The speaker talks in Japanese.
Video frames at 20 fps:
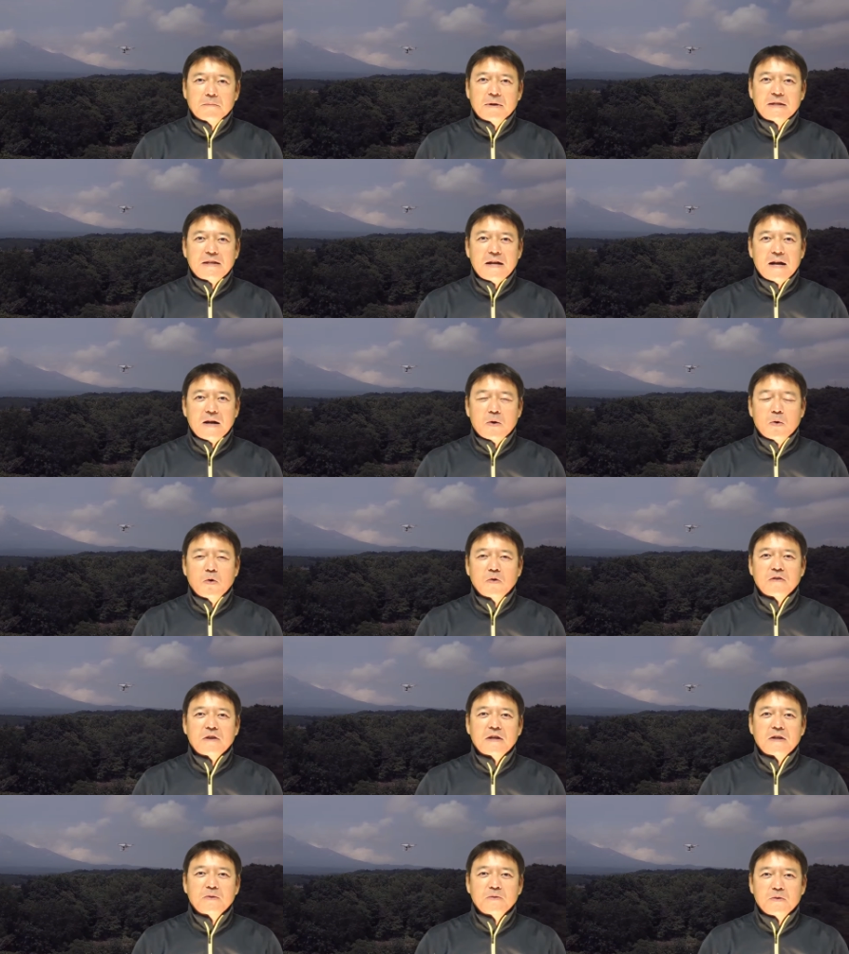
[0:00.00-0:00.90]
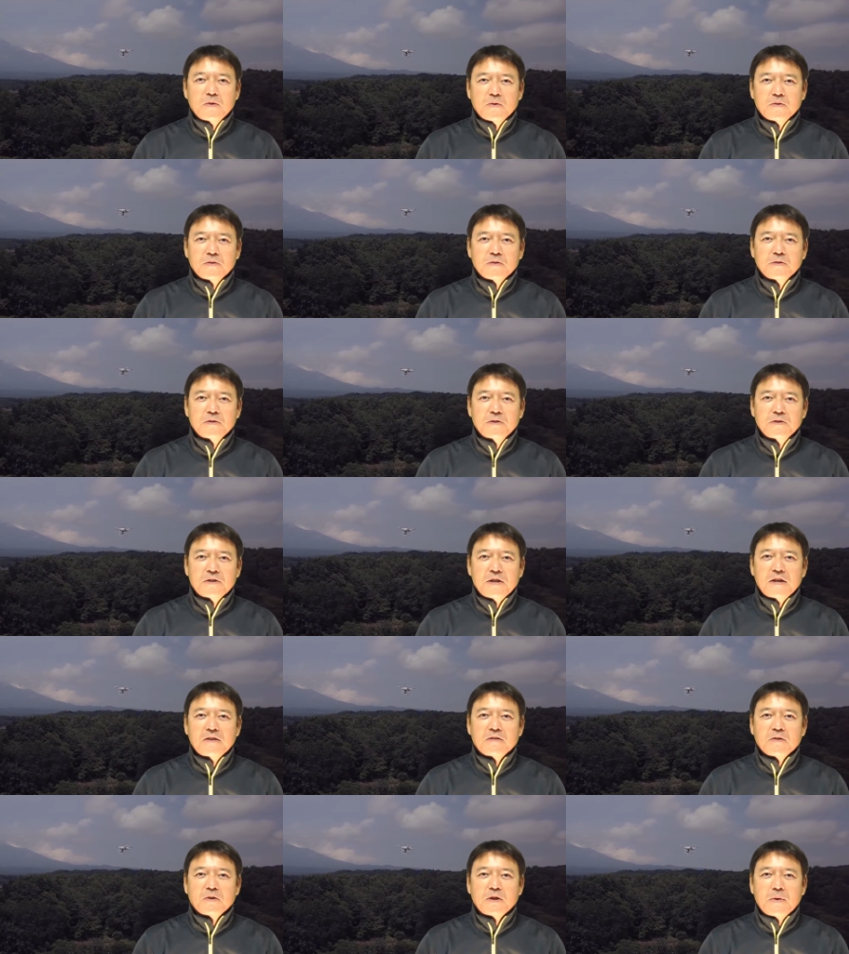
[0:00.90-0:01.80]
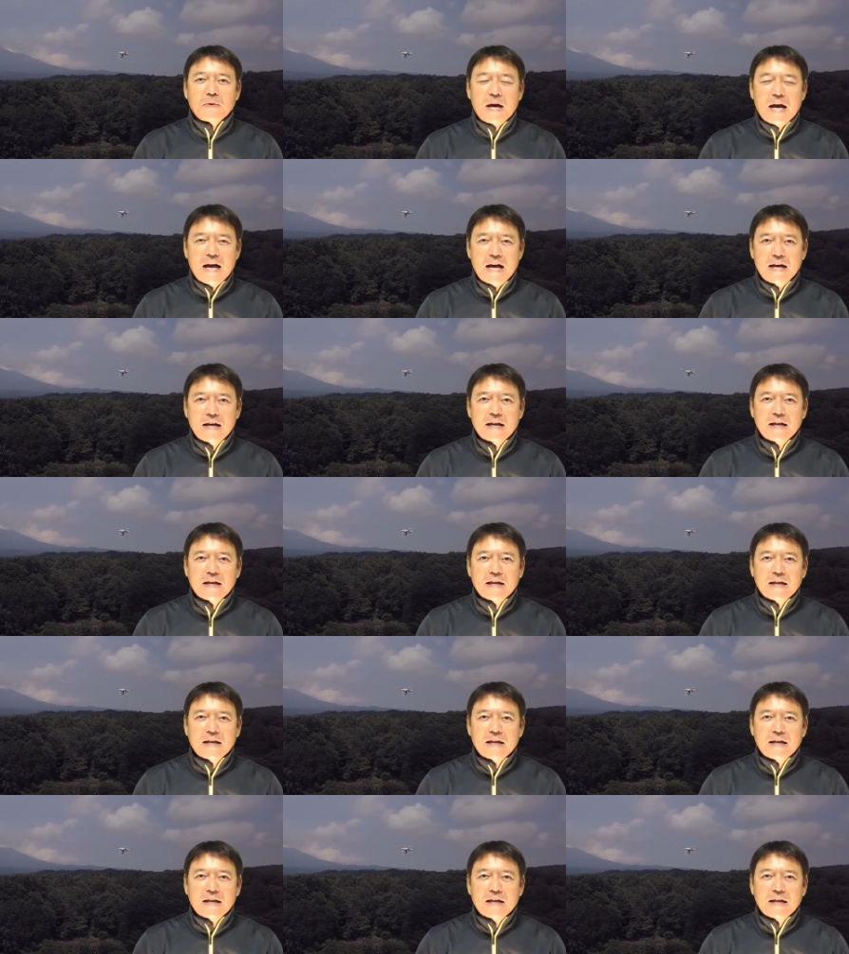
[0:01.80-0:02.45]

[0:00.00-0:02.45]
また講座に付属するテキストでは、